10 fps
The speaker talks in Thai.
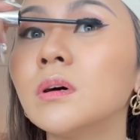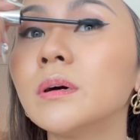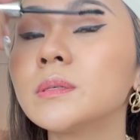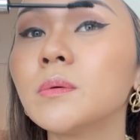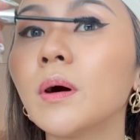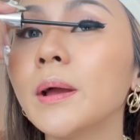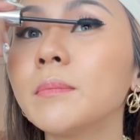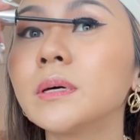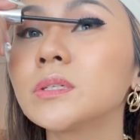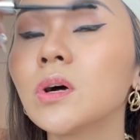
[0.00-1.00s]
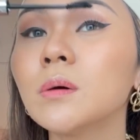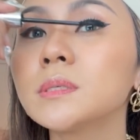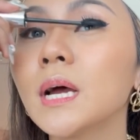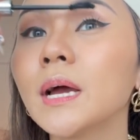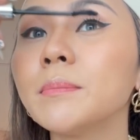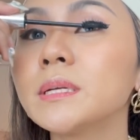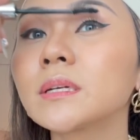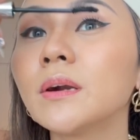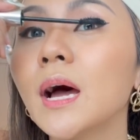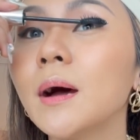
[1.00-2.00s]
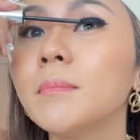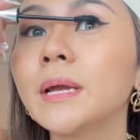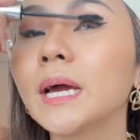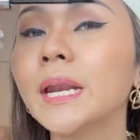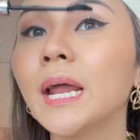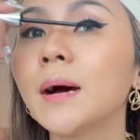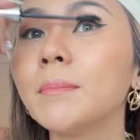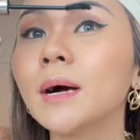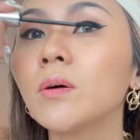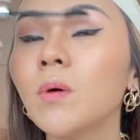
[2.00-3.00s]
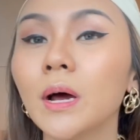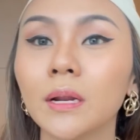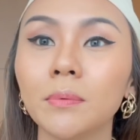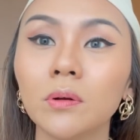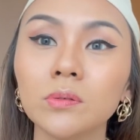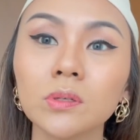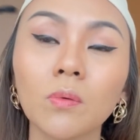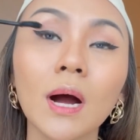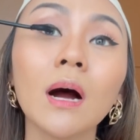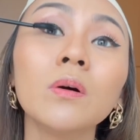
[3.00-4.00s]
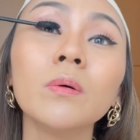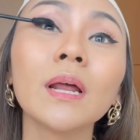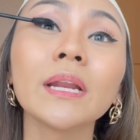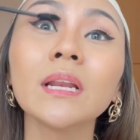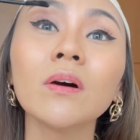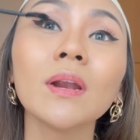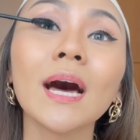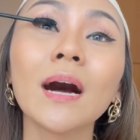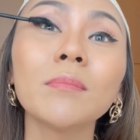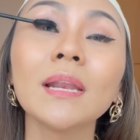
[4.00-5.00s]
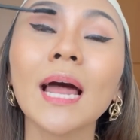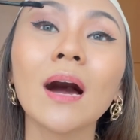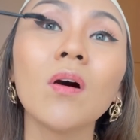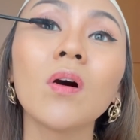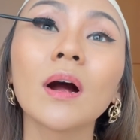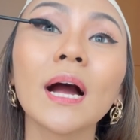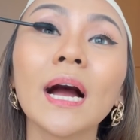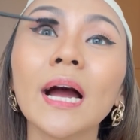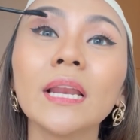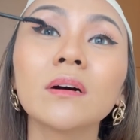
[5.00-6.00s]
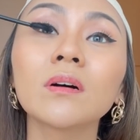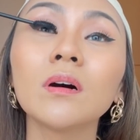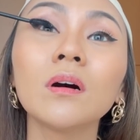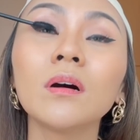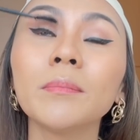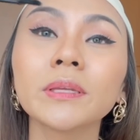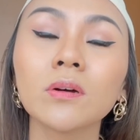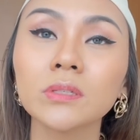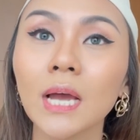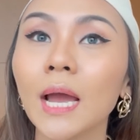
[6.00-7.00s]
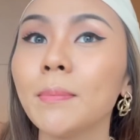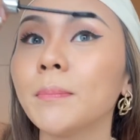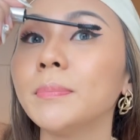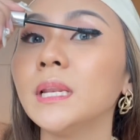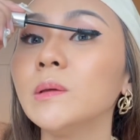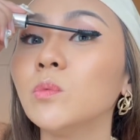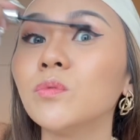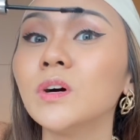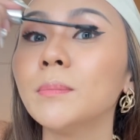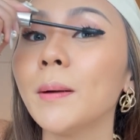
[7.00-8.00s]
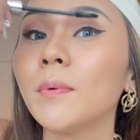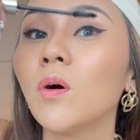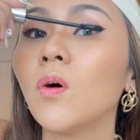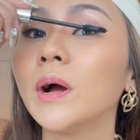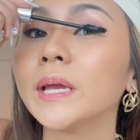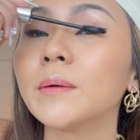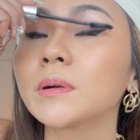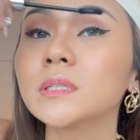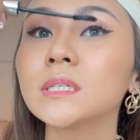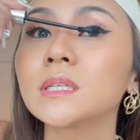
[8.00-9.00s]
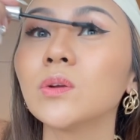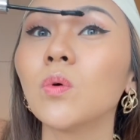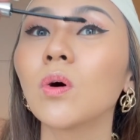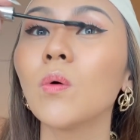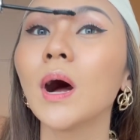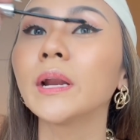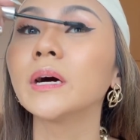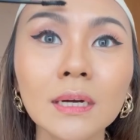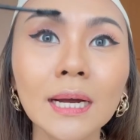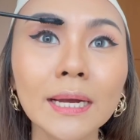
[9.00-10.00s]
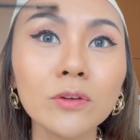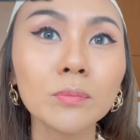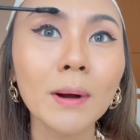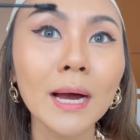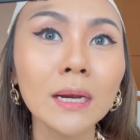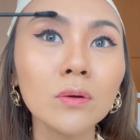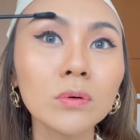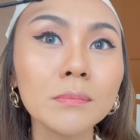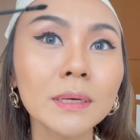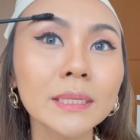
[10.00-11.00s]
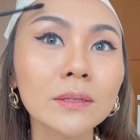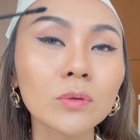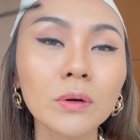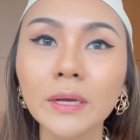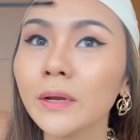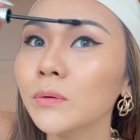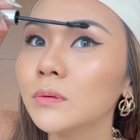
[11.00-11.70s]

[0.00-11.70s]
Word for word: จะบอกว่าแอมอะชอบใช้มาสคาร่าไม่กันน้ำมากกว่านะเพราะรู้สึกว่าเวลาที่เราล้างมันล้างออกง่าย แล้วก็ไม่ต้องใช้แบบเป็นรีมูเวอร์แบบออยเนี้ยมันก็จะสะดวกกว่านะ ใครอยู่บ้านลุกขึ้นมาแต่งตัวเร็ว